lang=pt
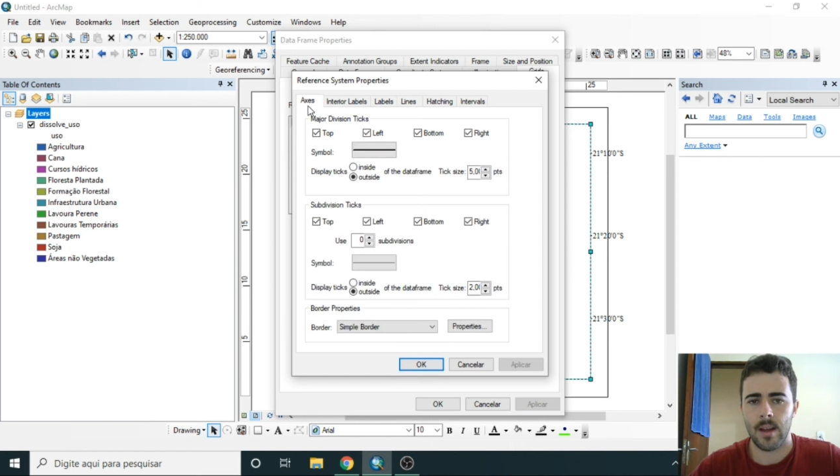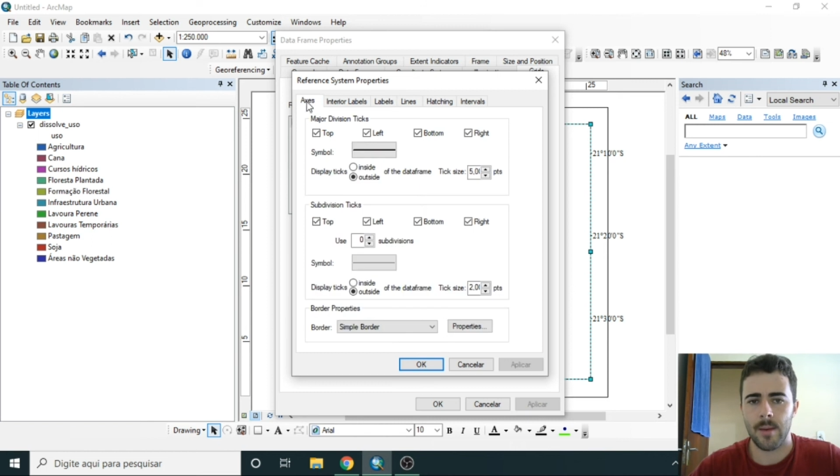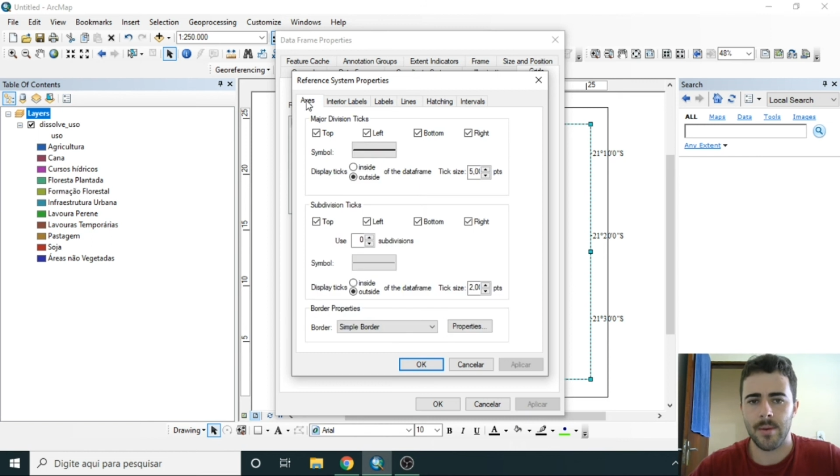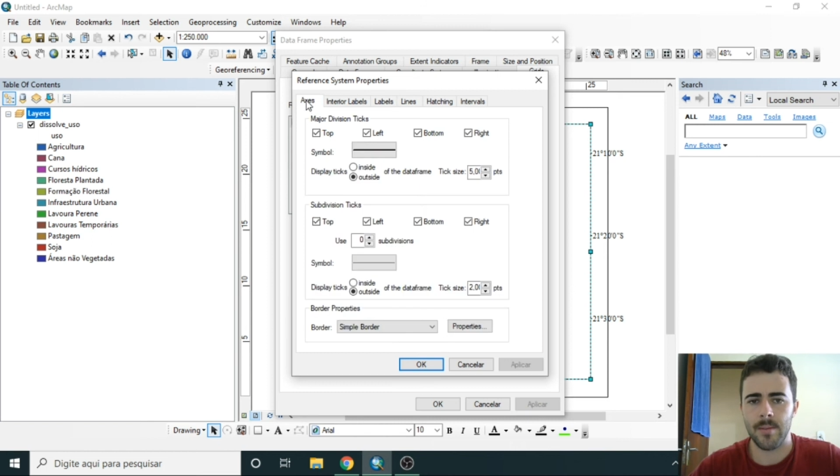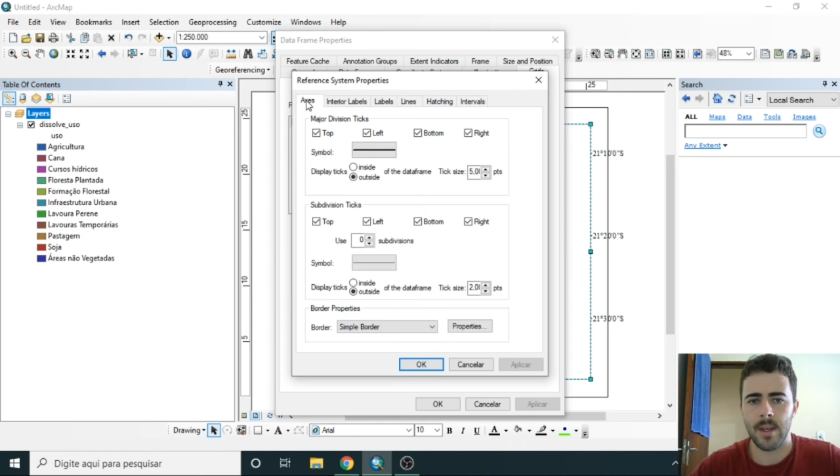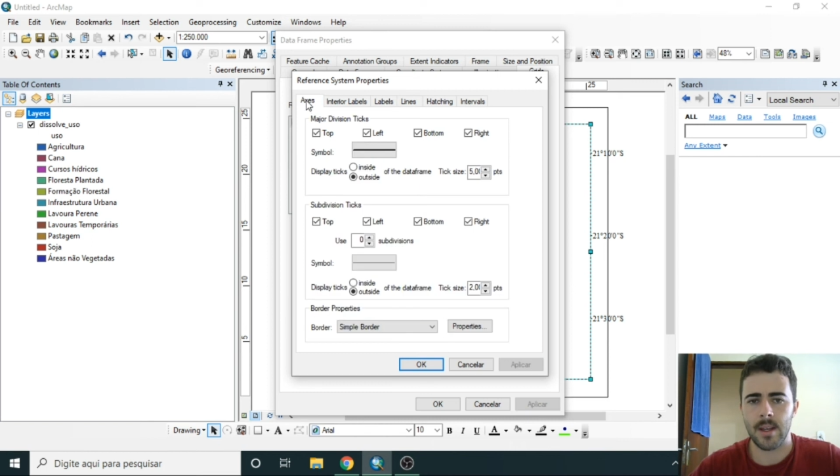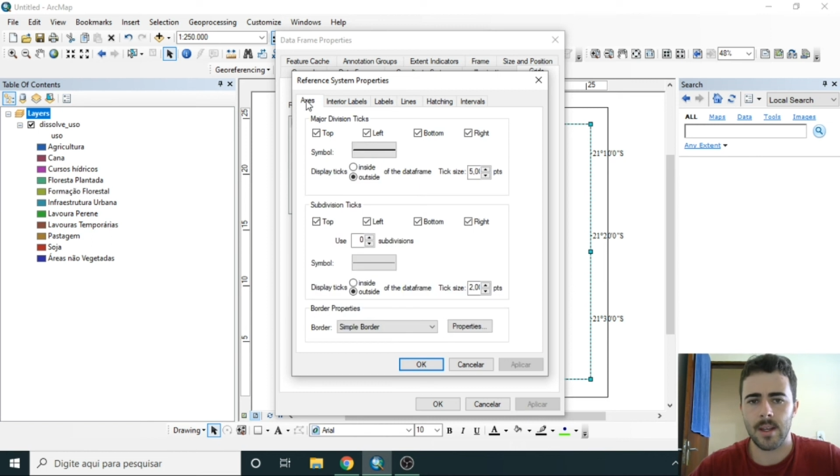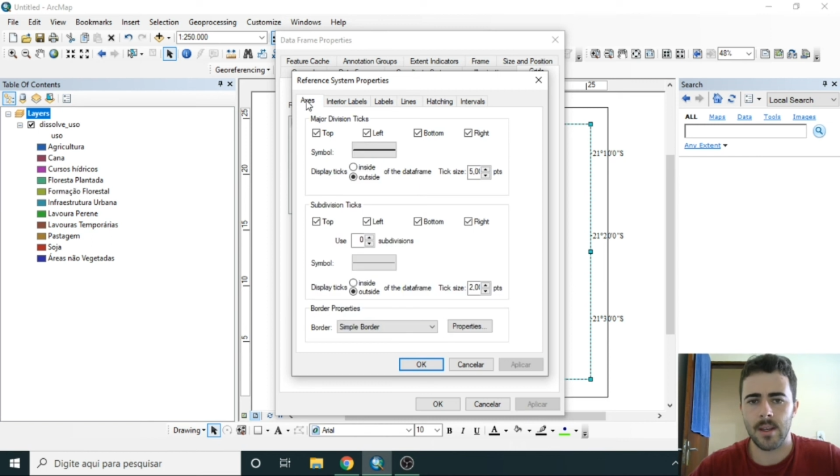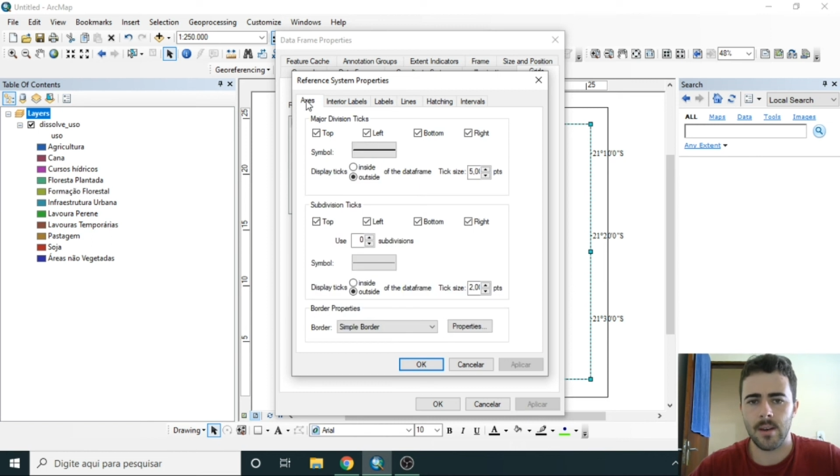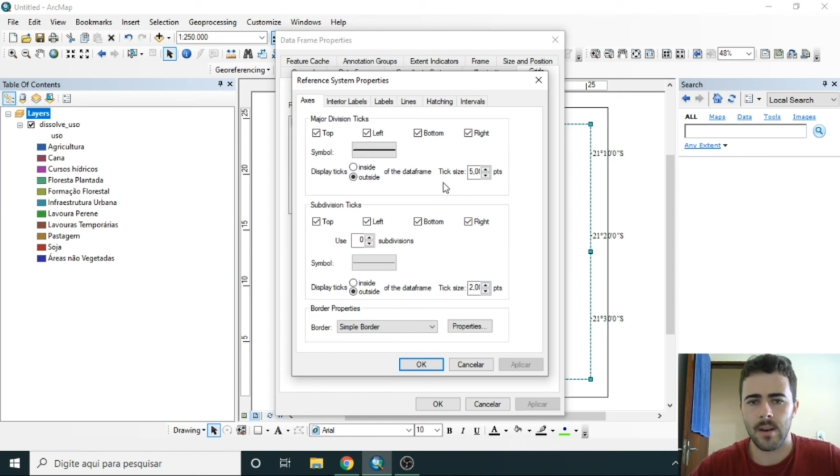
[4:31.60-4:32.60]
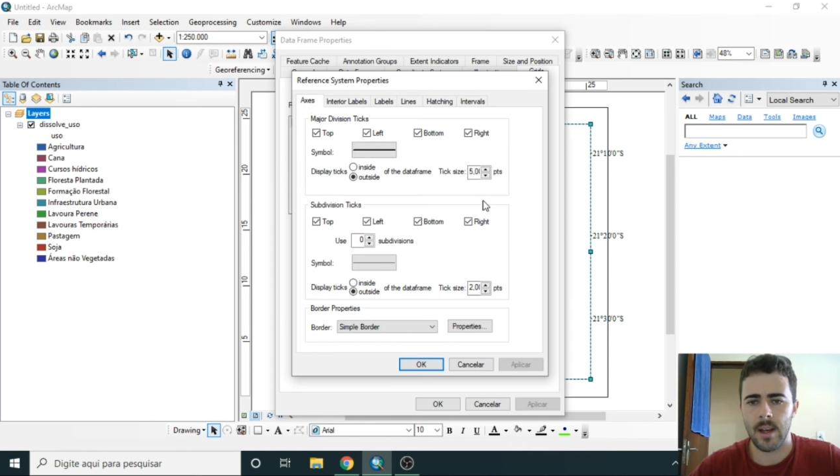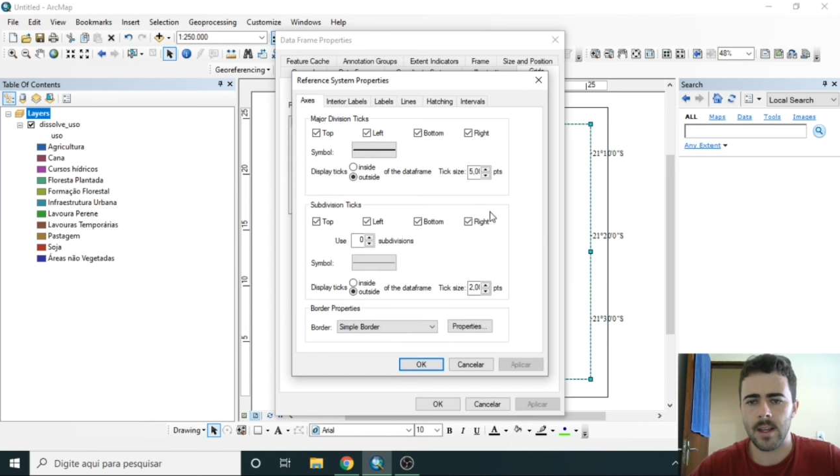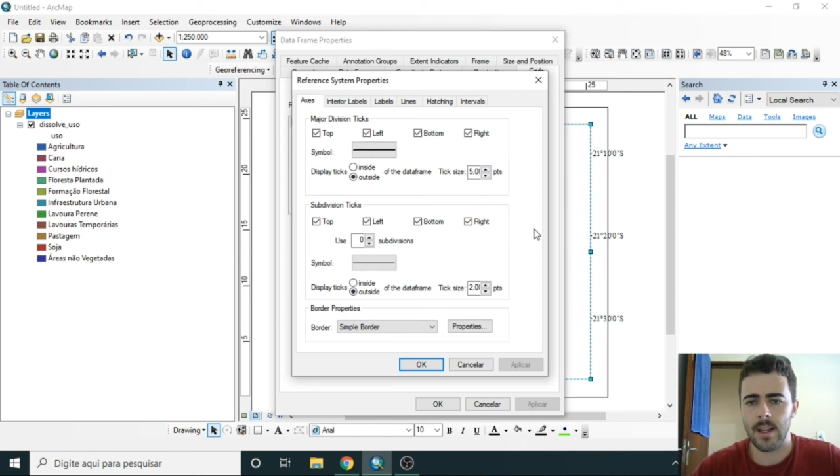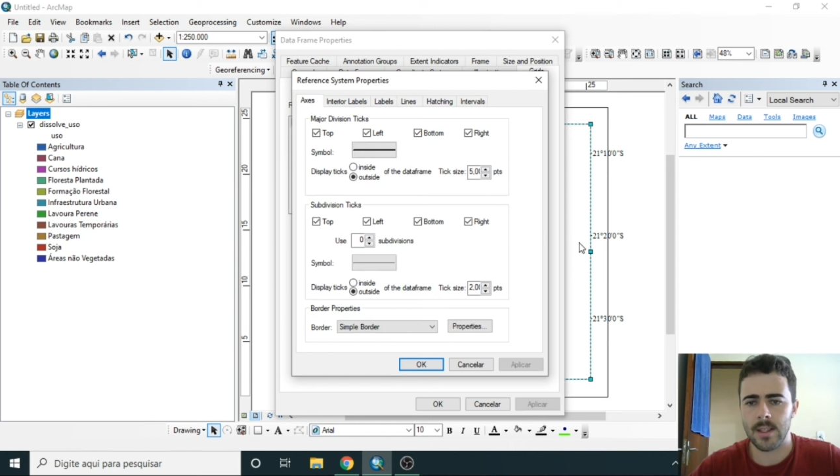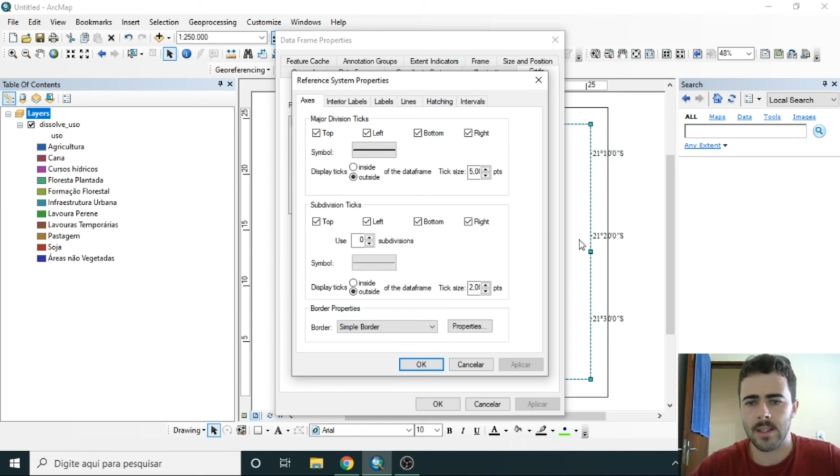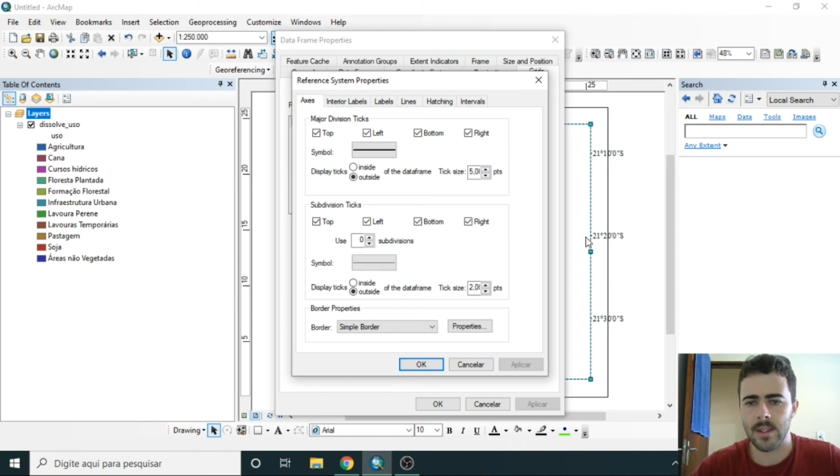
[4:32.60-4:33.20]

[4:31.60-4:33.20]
A primeira aqui, ó, é em relação